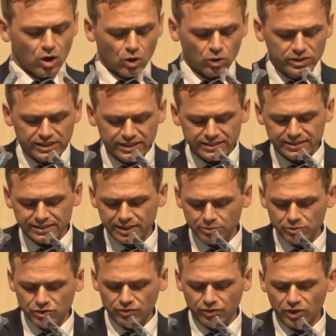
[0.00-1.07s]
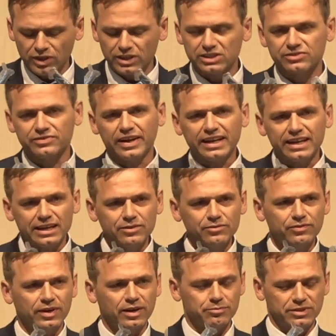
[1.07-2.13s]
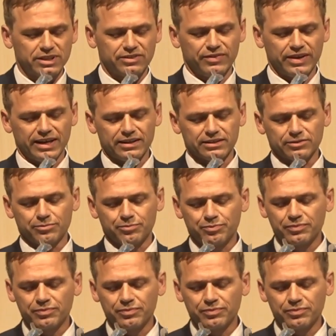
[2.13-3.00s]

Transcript: und diese demzufolge zweckentfremdet werden.